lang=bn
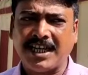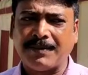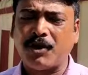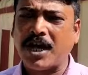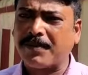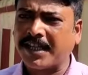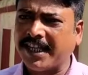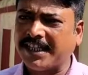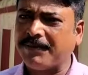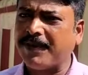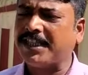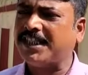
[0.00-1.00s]
এবং আমরা
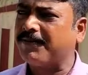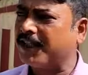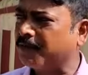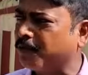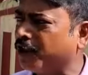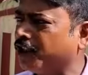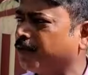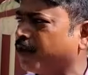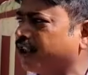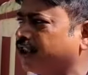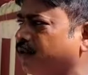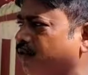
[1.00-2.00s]
দেখতে পেয়েছি আমাদের পুলিশ
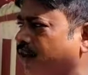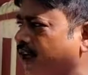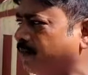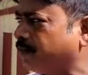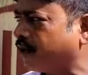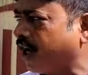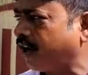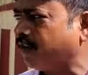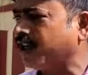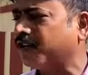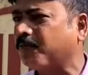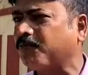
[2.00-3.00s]
প্রশাসন কল্যাণপুর
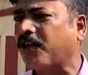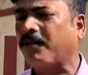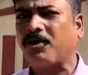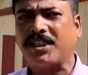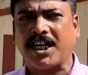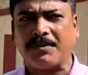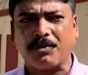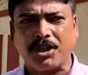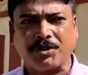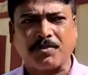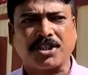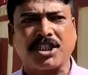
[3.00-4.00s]
আরক্ষা দপ্তর এবং জেলা
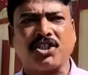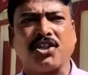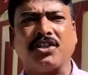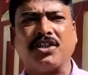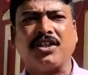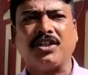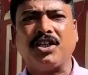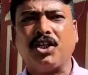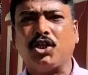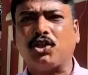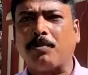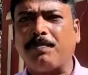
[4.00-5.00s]
পুলিশ প্রশাসন
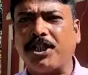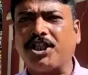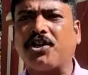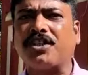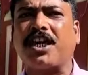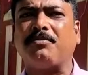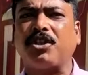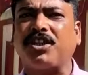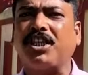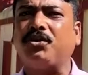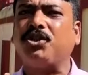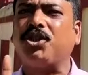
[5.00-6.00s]
চব্বিশ ঘন্টার
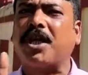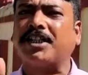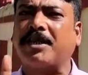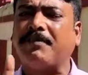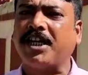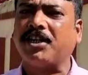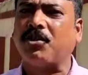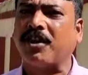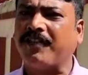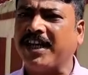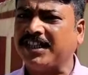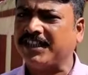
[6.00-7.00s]
মধ্যে দুজন আসামিকে
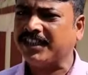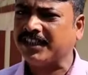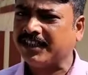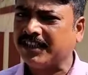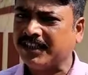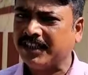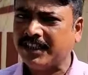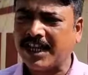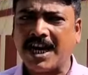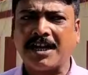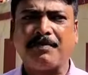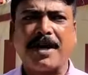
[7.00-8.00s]
ধরে ফেলেছে আর